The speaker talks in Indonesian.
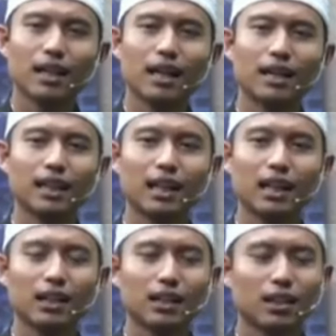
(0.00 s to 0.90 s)

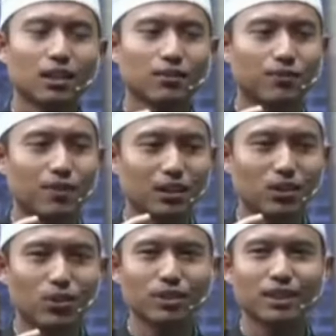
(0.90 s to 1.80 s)
adalah
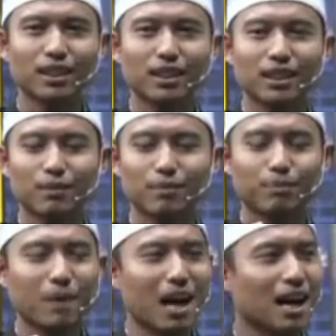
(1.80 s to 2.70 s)
faktornya
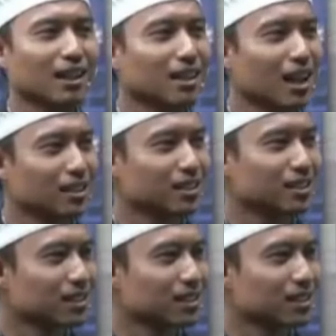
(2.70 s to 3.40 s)
panas.